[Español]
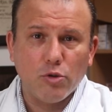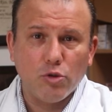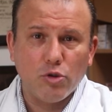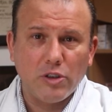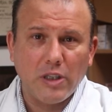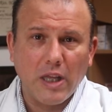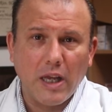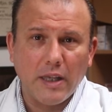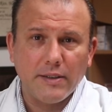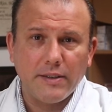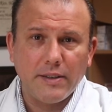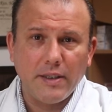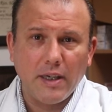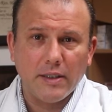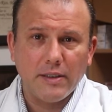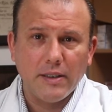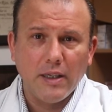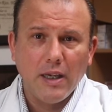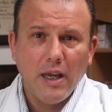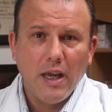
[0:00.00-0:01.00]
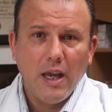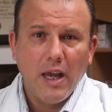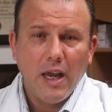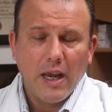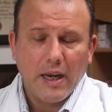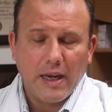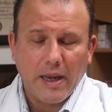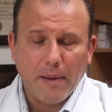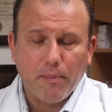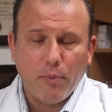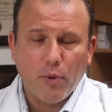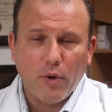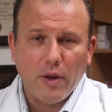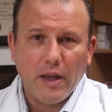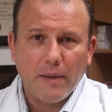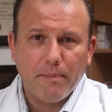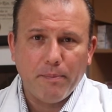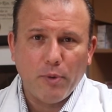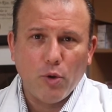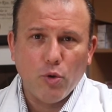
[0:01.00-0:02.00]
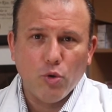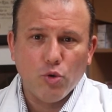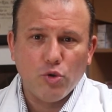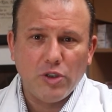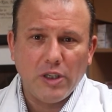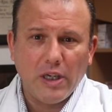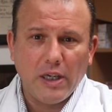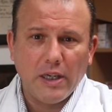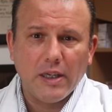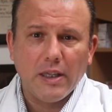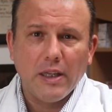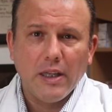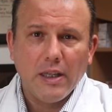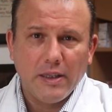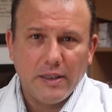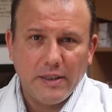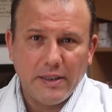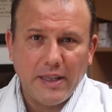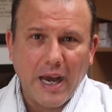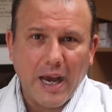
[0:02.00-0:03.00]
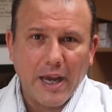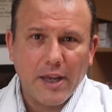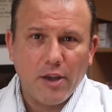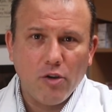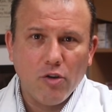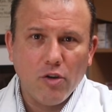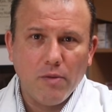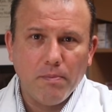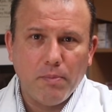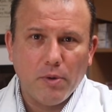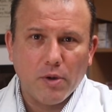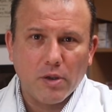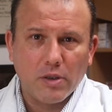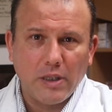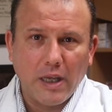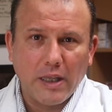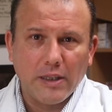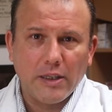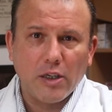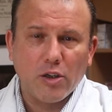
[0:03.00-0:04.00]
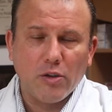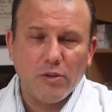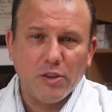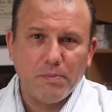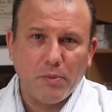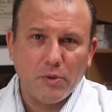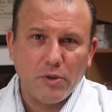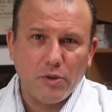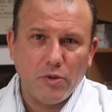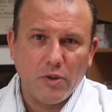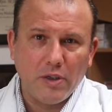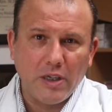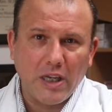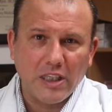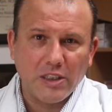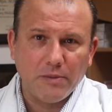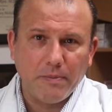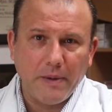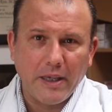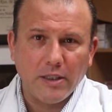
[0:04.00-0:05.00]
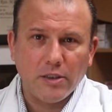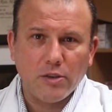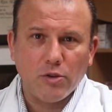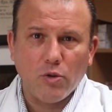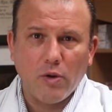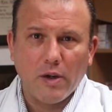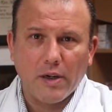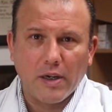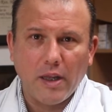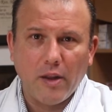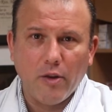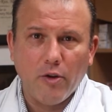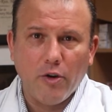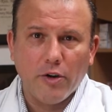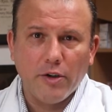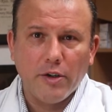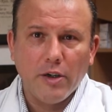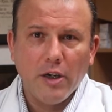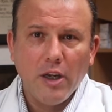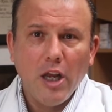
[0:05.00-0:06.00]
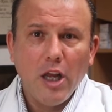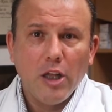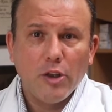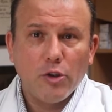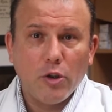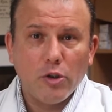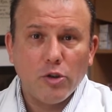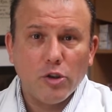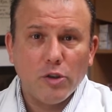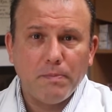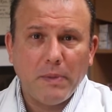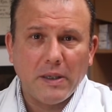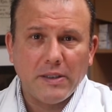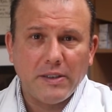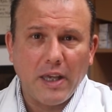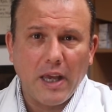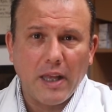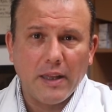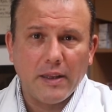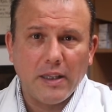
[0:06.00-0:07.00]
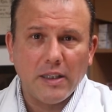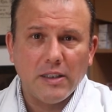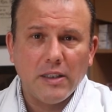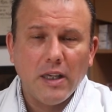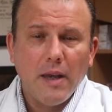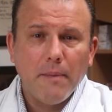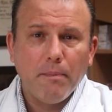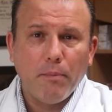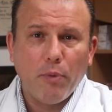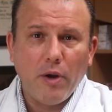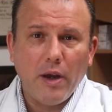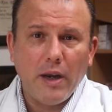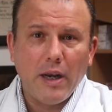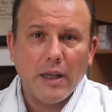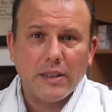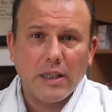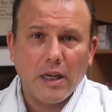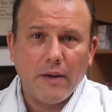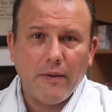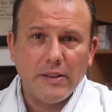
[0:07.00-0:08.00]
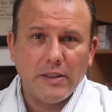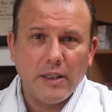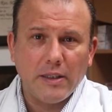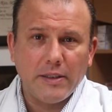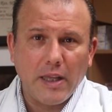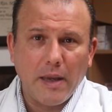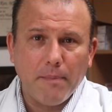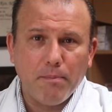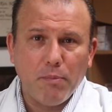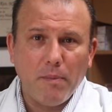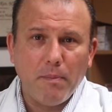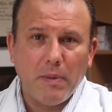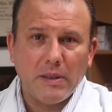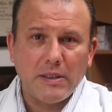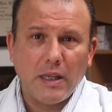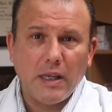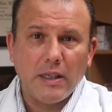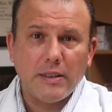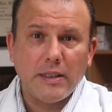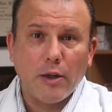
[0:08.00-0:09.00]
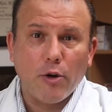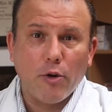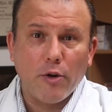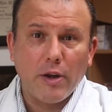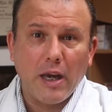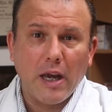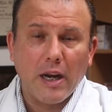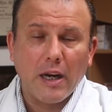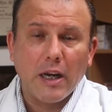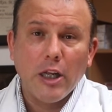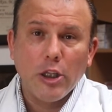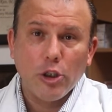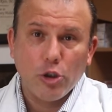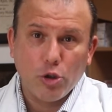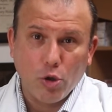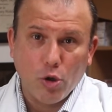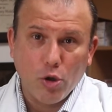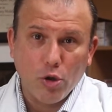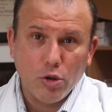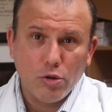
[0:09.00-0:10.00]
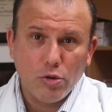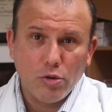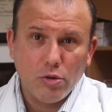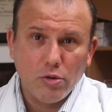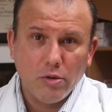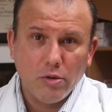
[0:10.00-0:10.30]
sustancias que pueden producir daño importante como exposición a asbesto, a radón. Todos esos pacientes pueden a través del tiempo empezar a desarrollar tos,